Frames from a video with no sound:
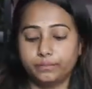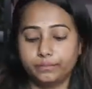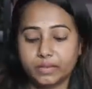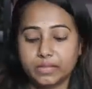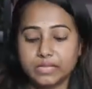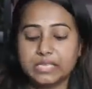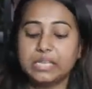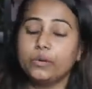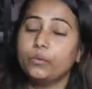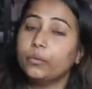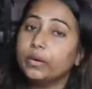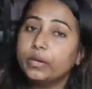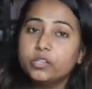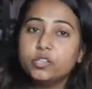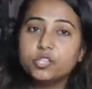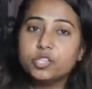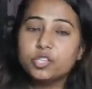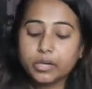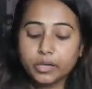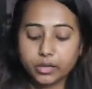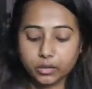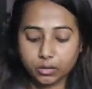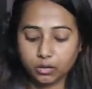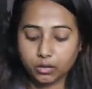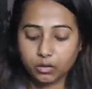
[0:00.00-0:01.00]
सीवेड
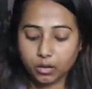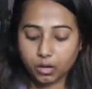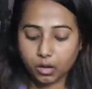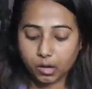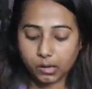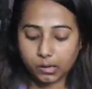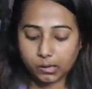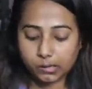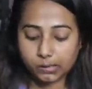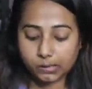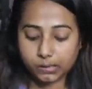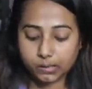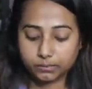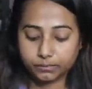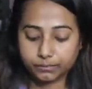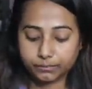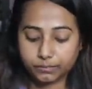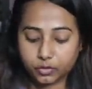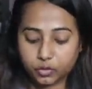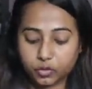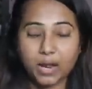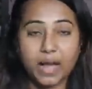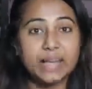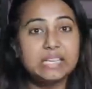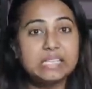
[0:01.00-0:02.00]
शीट
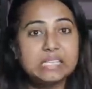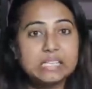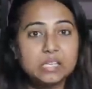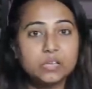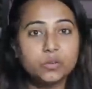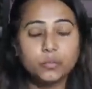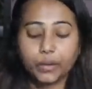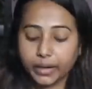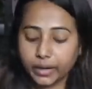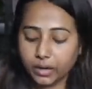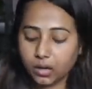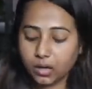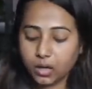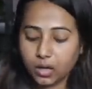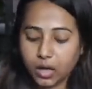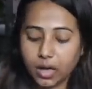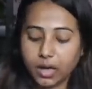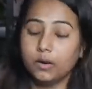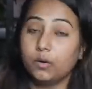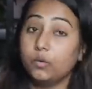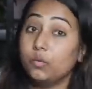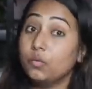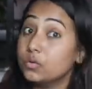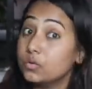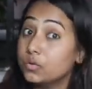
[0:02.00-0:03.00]
ड्राई सीवेड आई
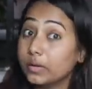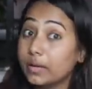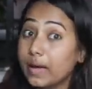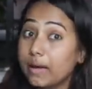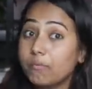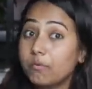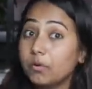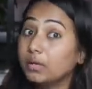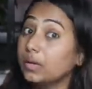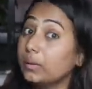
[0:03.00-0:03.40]
डोंट नो उसको क्या बोलते